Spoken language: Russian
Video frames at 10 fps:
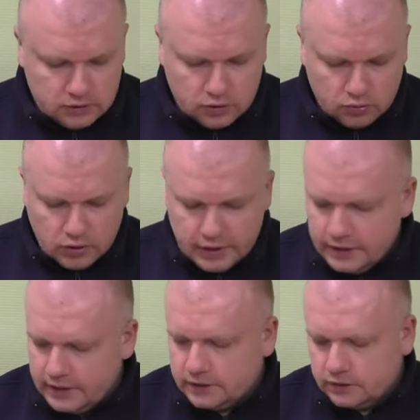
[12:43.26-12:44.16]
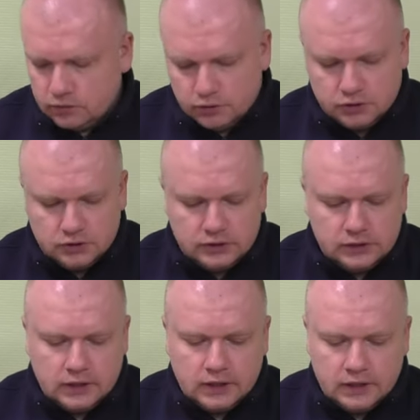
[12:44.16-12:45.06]
Рукоять, точность
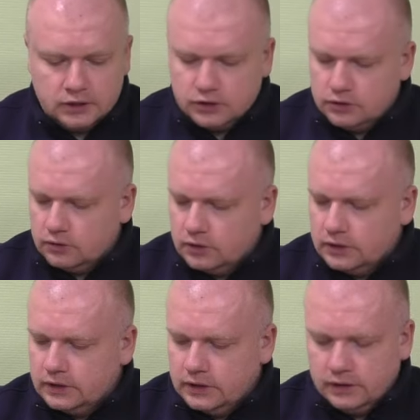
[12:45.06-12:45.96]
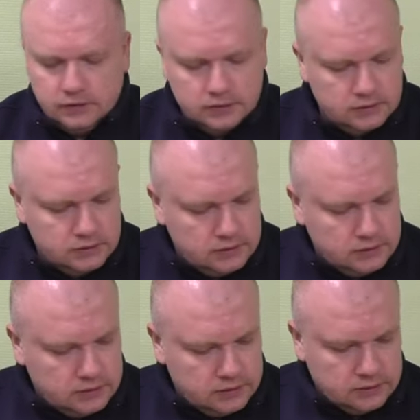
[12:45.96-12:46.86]
такая же 43.
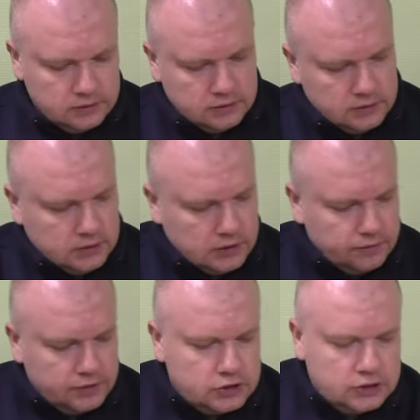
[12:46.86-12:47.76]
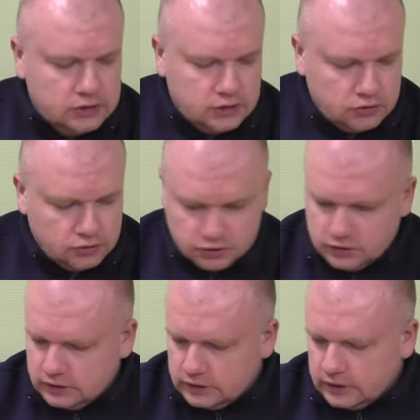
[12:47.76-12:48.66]
А, вершинки
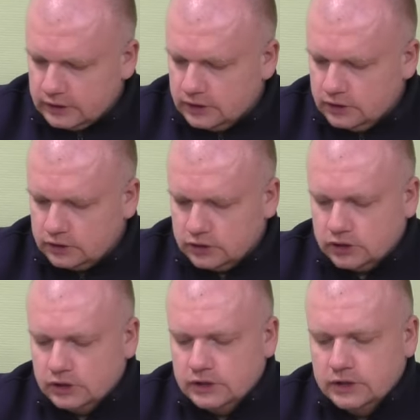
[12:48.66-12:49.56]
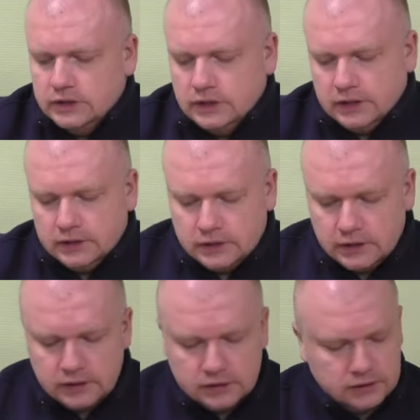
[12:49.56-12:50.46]
точность такие же
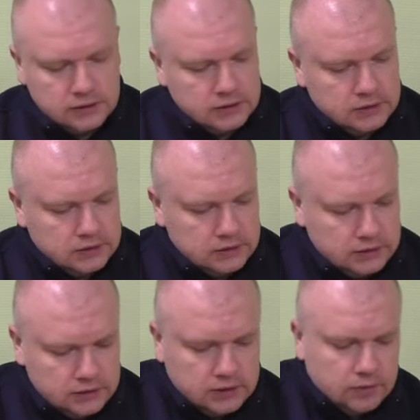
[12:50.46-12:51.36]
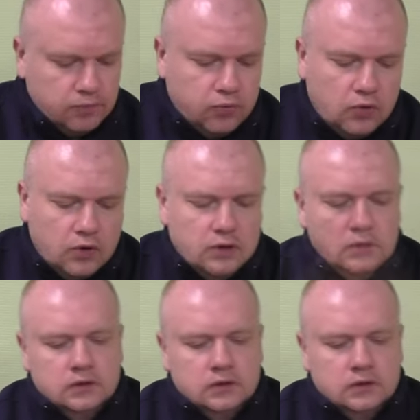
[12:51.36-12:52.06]
63. А, по